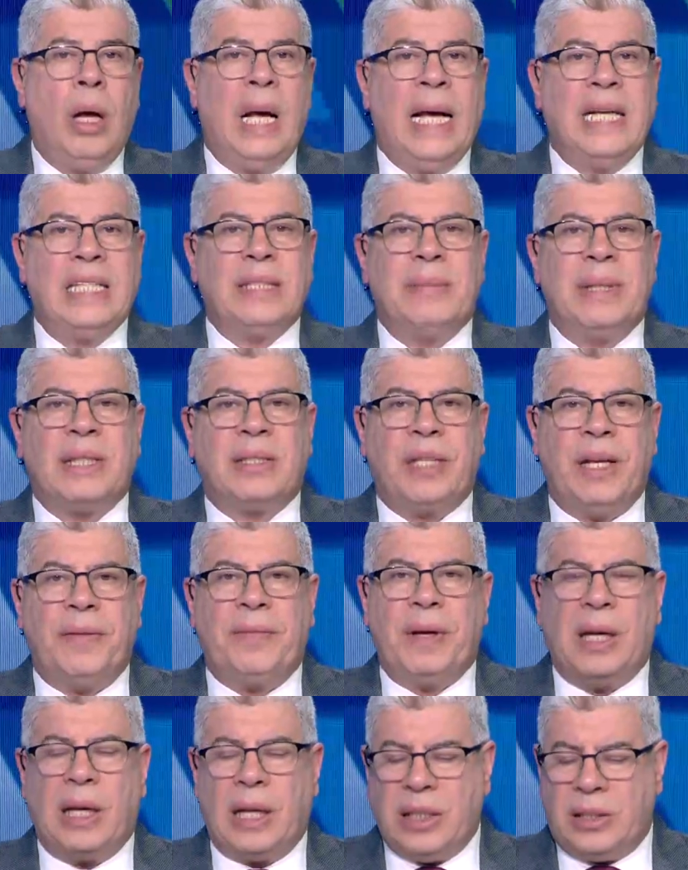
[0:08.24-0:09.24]
ازمه
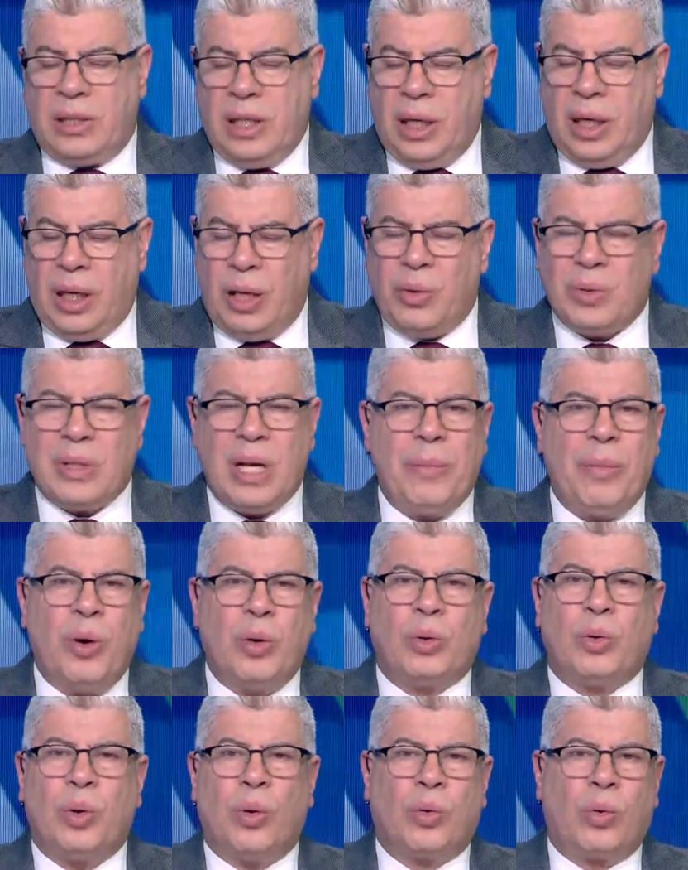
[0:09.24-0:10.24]
سيف الجزيري وزي ما
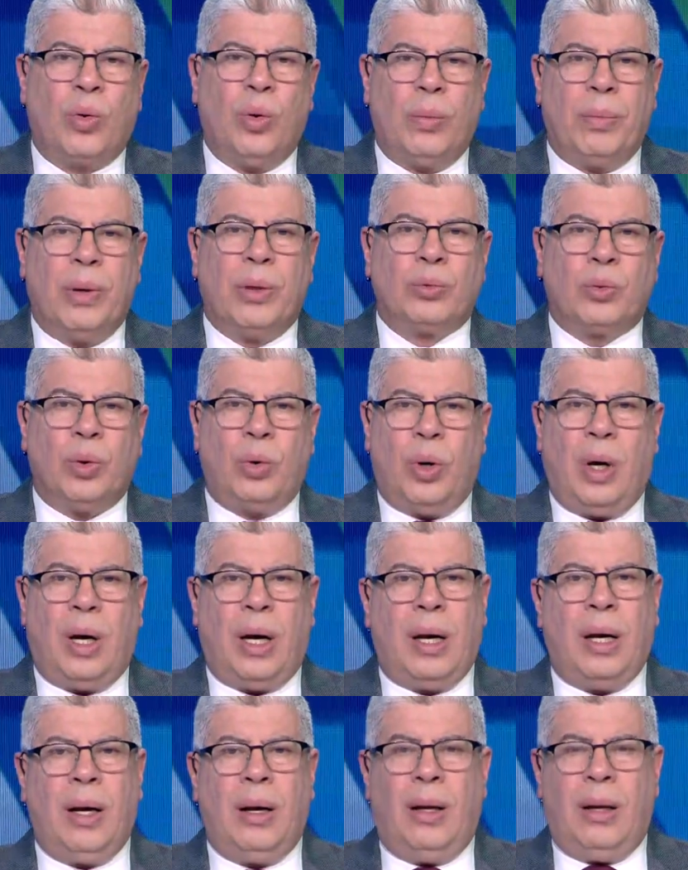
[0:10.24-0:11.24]
قلت لكم الموضوع
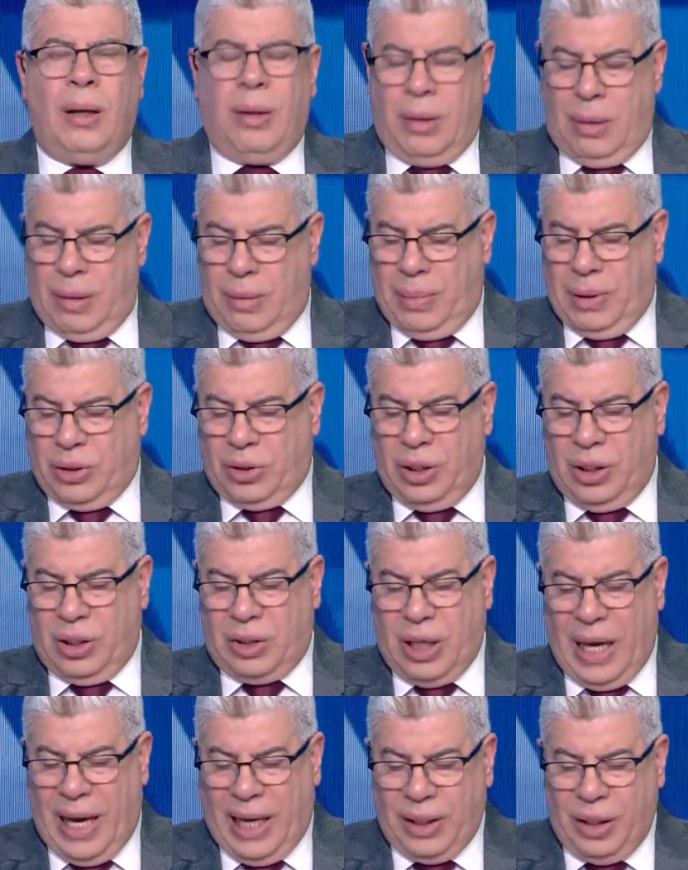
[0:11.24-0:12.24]
آه، آه،
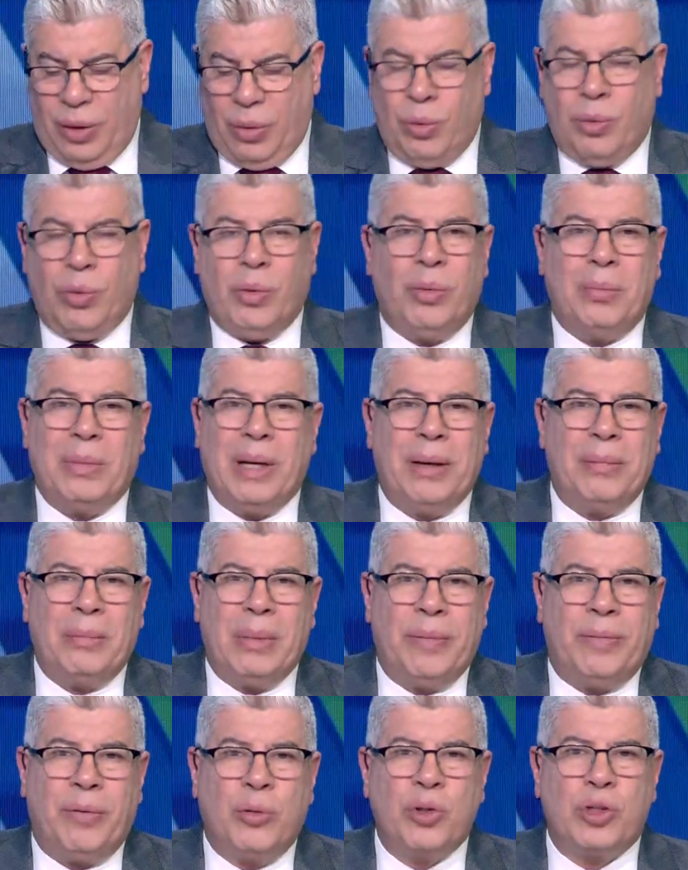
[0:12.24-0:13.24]
بسيط يعني
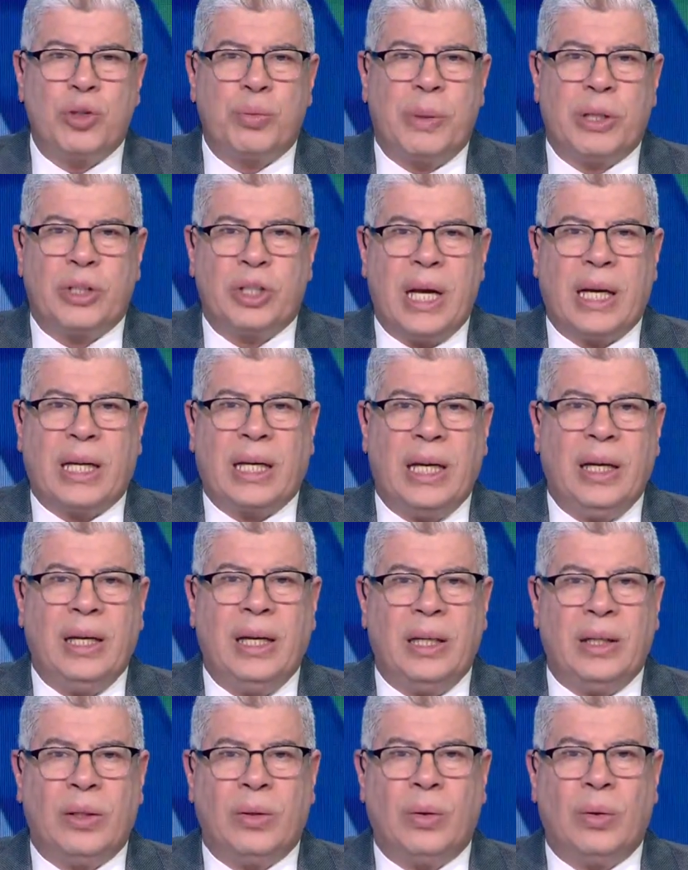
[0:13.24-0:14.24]
وما فيهوش
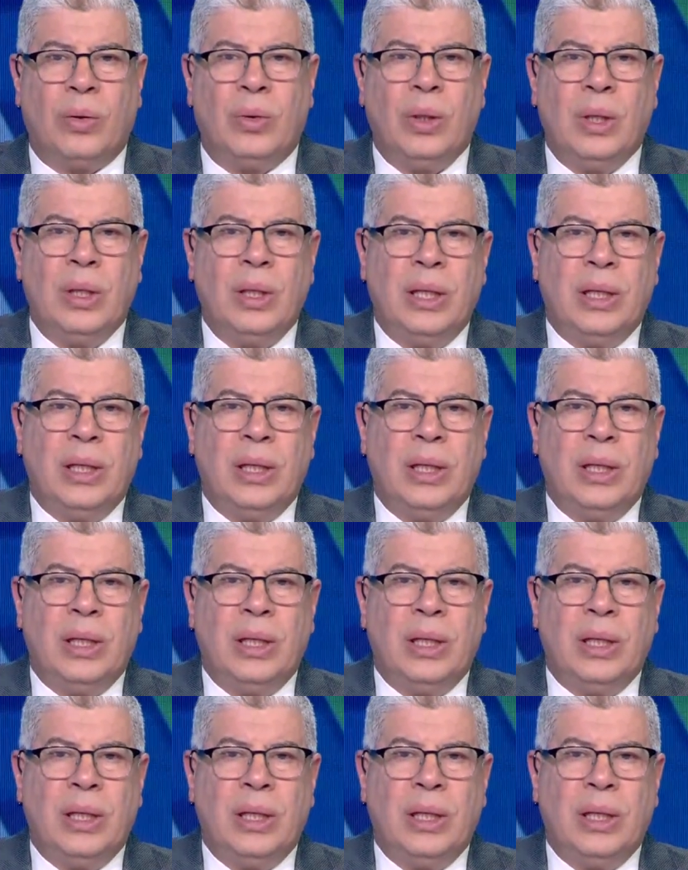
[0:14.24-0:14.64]
مشاكل انه